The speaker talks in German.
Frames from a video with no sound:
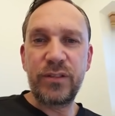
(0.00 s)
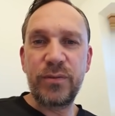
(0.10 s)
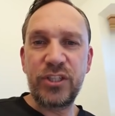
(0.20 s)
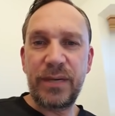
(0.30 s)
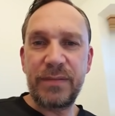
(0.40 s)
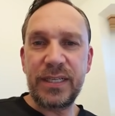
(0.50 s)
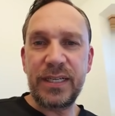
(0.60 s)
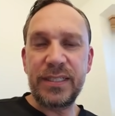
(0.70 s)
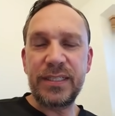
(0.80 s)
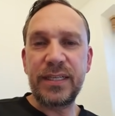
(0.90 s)
Die
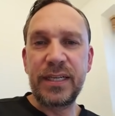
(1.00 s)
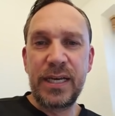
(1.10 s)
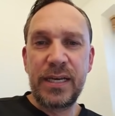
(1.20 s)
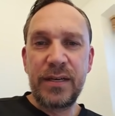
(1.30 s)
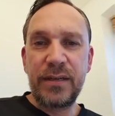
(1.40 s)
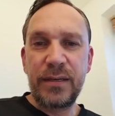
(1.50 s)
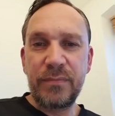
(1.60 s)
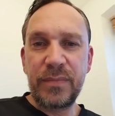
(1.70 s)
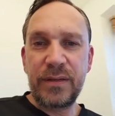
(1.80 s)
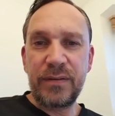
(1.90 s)
Übersterblichkeit ist ja ähm,